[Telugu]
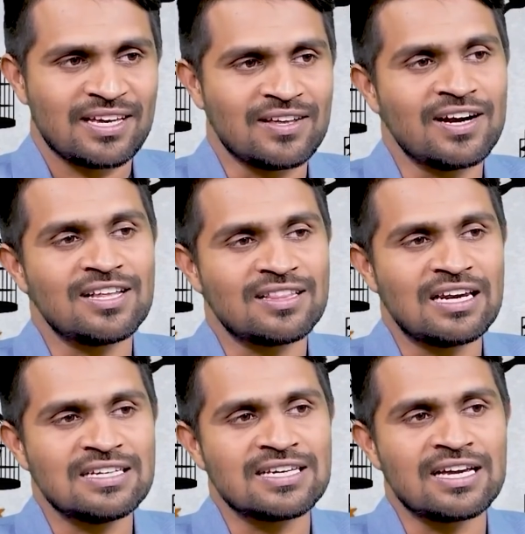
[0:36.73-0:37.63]
ఎందుకంటే
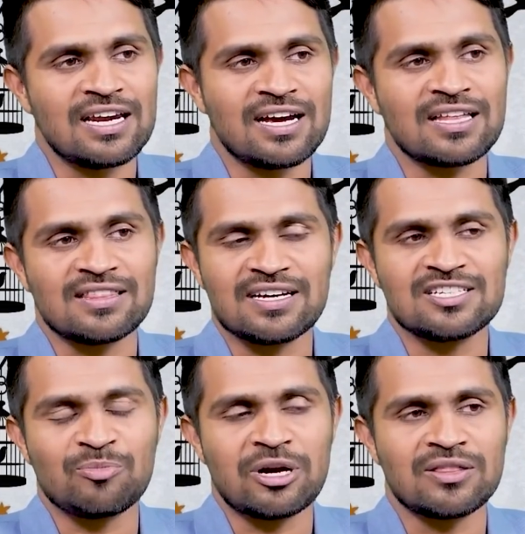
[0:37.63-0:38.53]
తల్లి సింగిల్గా ఎంత
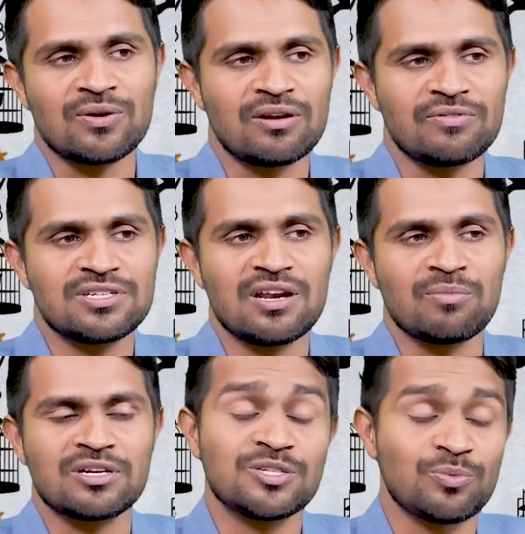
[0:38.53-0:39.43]
కష్టపడిందో అన్న
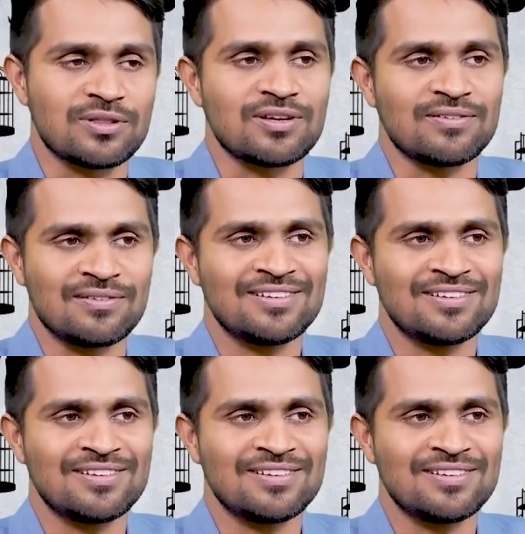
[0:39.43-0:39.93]
విషయాన్ని మర్చిపోతారు